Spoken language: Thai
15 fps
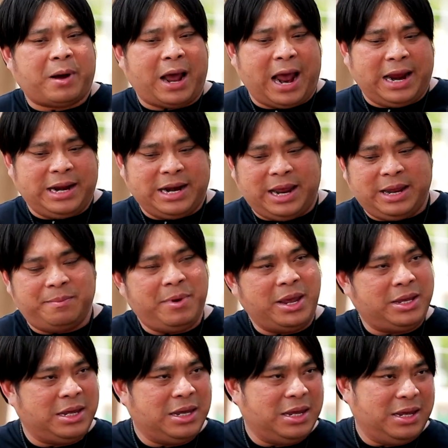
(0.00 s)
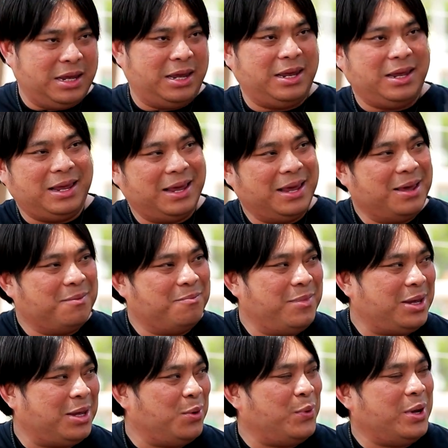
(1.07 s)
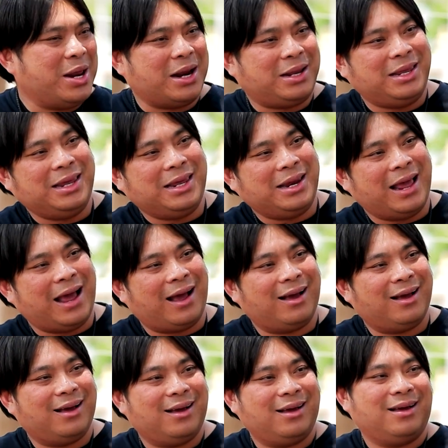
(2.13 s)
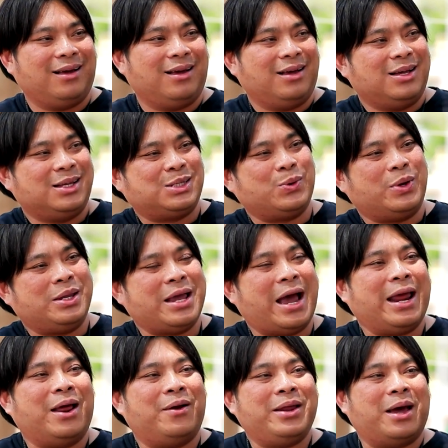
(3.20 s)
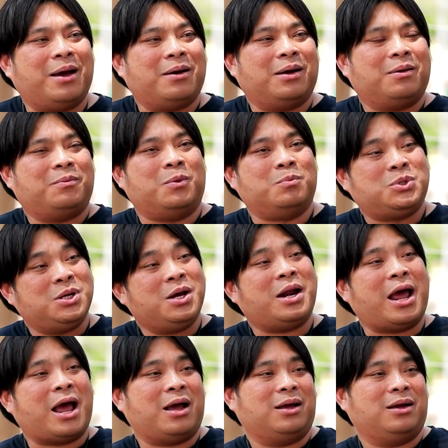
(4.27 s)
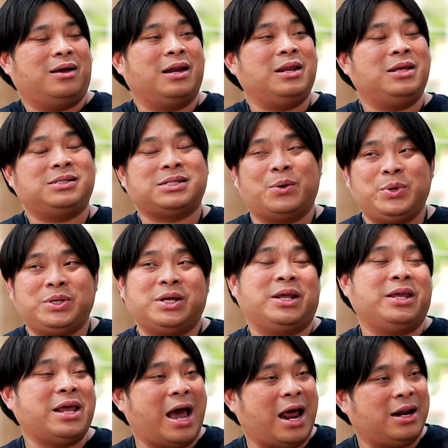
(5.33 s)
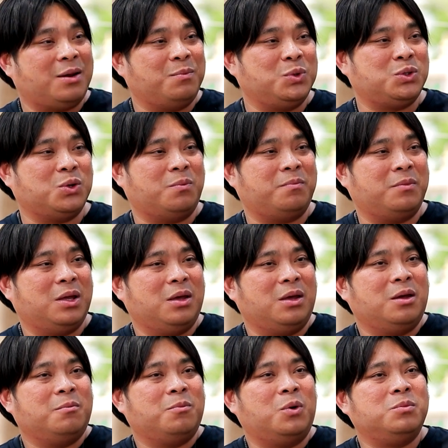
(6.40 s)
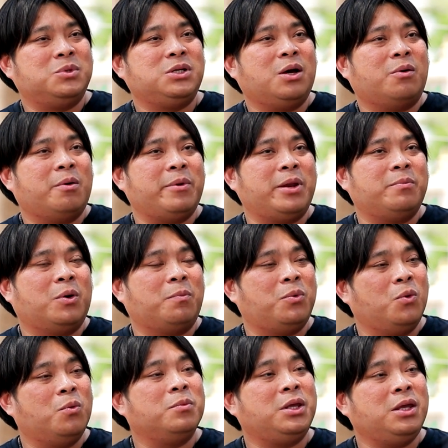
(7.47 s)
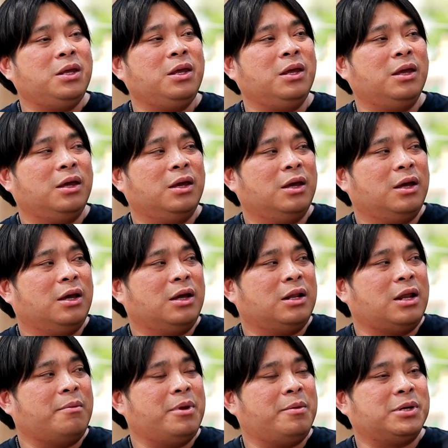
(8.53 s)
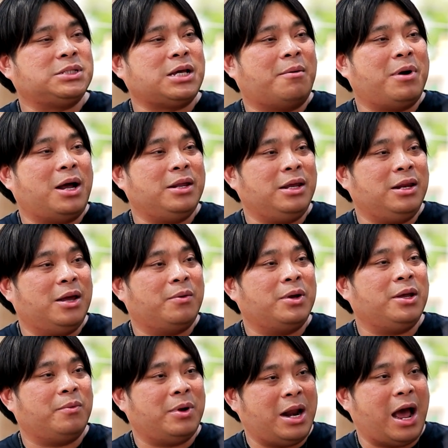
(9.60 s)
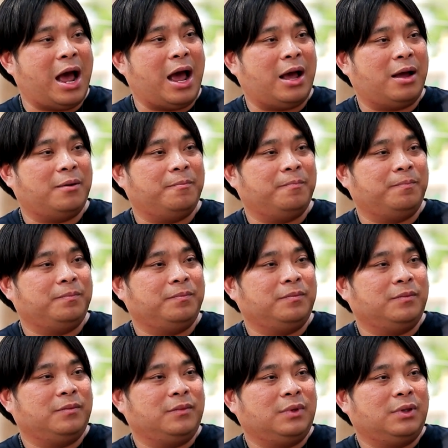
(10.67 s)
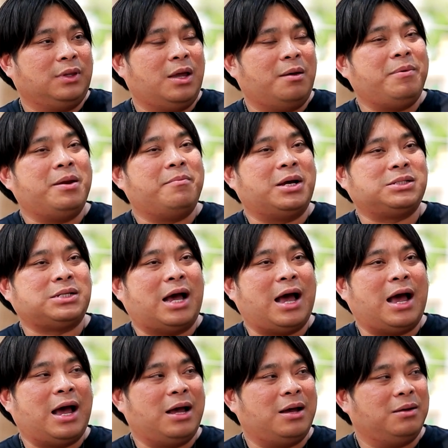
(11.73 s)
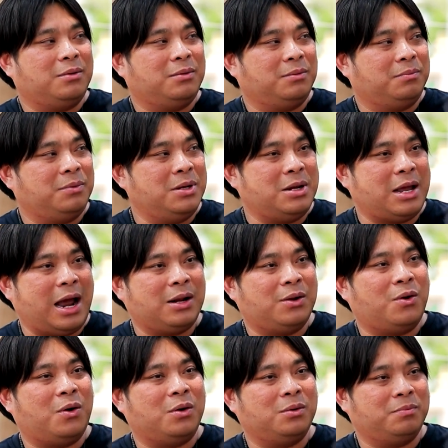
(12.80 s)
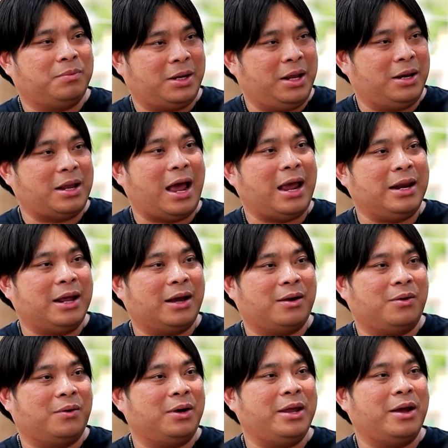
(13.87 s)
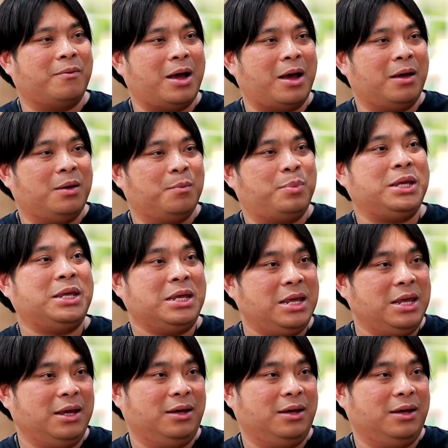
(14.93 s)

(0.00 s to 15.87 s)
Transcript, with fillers: ภายในไม่กี่ไม่กี่วินาทีเนี่ยส่วนใหญ่แล้วเนี่ยผมเชื่อนะอันนี้ใช้วิจารณญาณท่านผู้ชมผมเชื่อว่าเป็นภพภูมิที่ถ้าเป็นภาษาบาลีเรียกว่าเทวดาถ้าเป็นภาษาพื้นฐานของประเทศไทยเนี่ยเราก็เรียกว่าผี